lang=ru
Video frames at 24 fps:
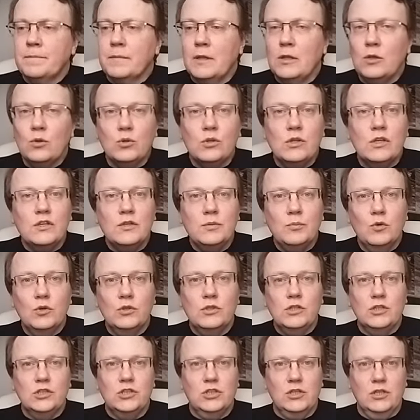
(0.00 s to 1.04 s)
Ну ты
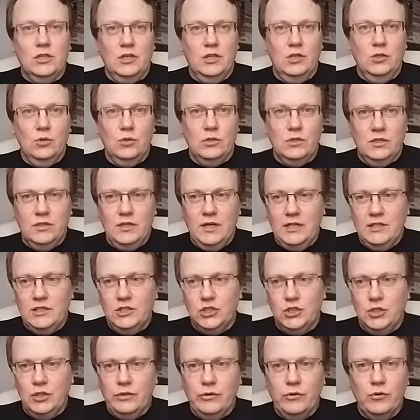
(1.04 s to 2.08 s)
смотришь это кино, ты
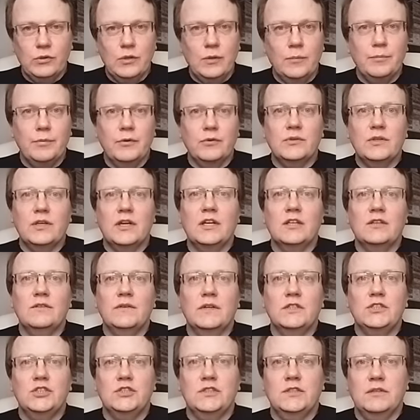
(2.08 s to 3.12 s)
тратишь на него там
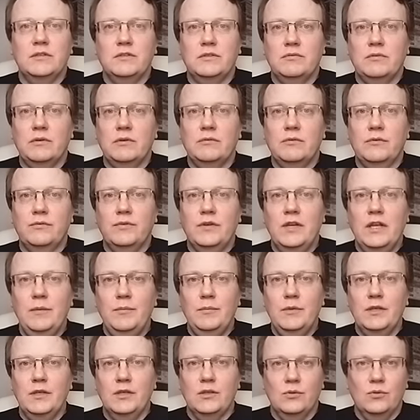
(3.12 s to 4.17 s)
полтора-два часа своего
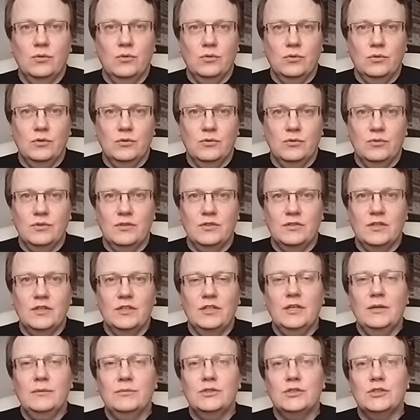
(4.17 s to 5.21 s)
времени, но ну, ну не за
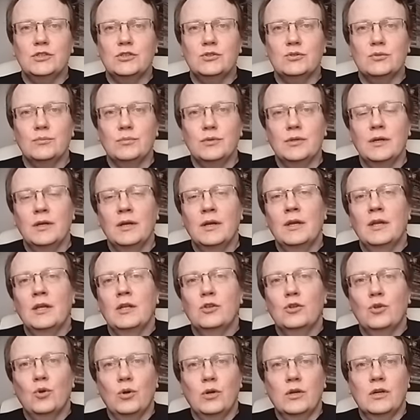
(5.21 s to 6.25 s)
тем же, чтобы
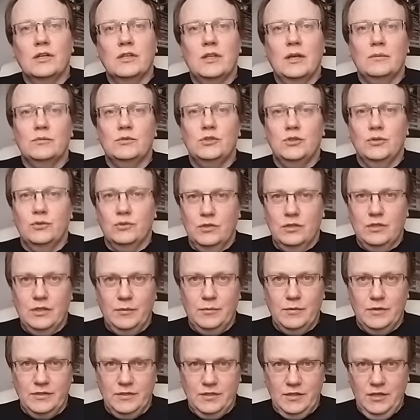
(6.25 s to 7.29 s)
только там чего-то
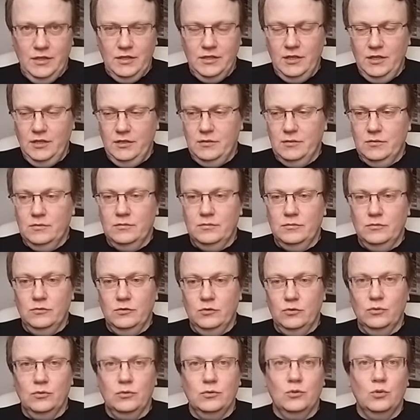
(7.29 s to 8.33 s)
там разглядеть.
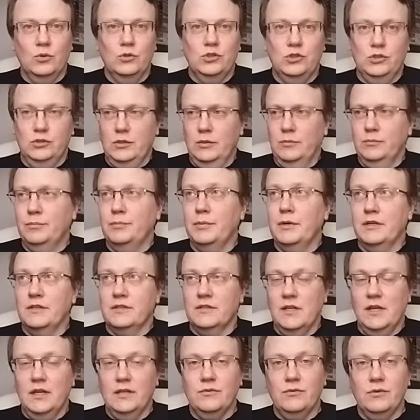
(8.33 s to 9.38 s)
Ну, хочешь там
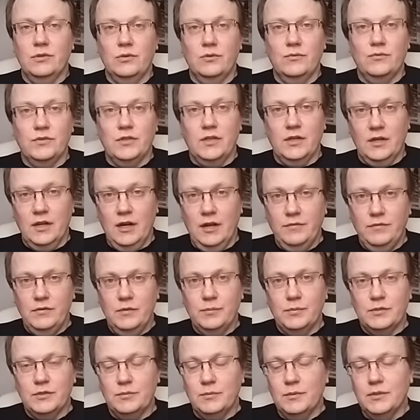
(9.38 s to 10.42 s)
поразглядывать, на фотографии
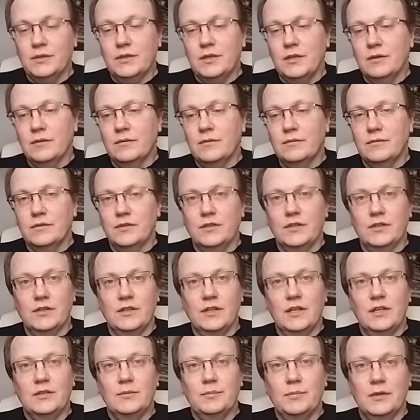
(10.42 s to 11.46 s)
посмотри, в
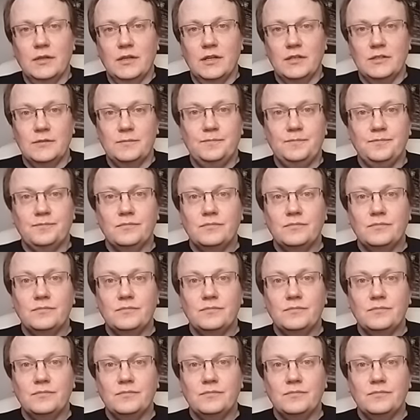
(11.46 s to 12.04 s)
интернете полазь.